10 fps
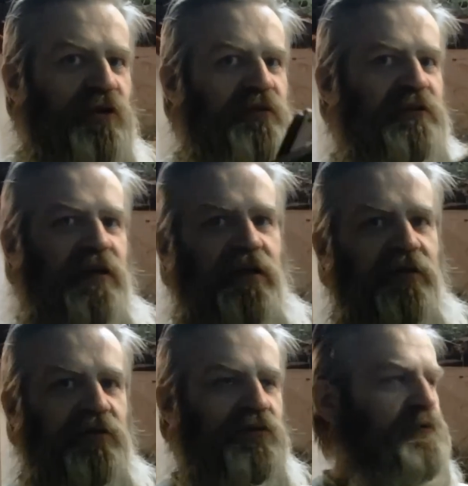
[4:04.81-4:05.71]
и
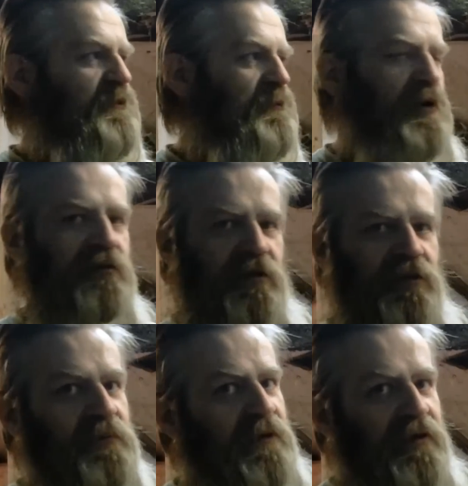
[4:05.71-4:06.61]
выстреливает. Тоже без оборота летит
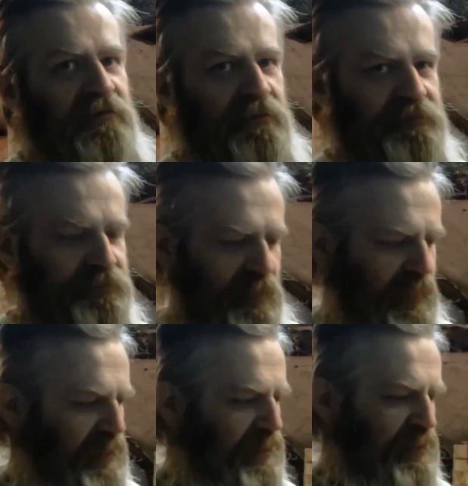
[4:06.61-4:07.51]
прекрасно.
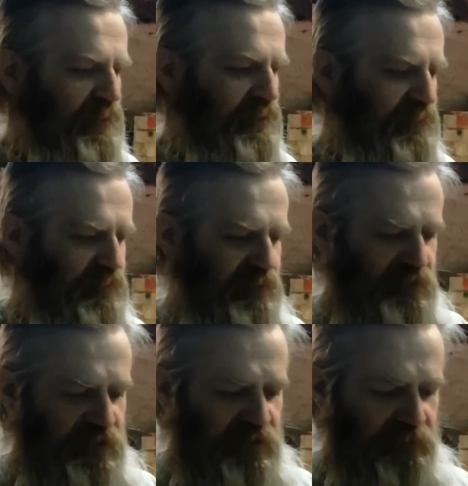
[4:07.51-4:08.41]
А,
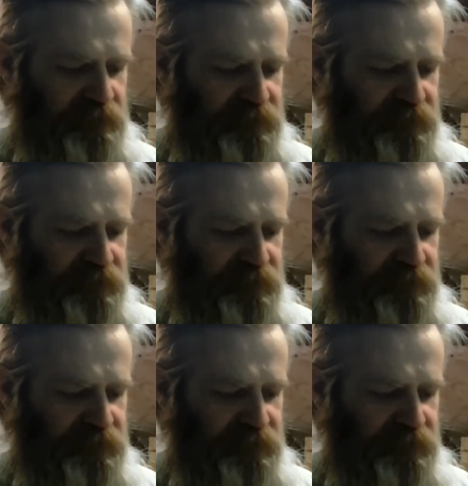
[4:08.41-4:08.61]
сила,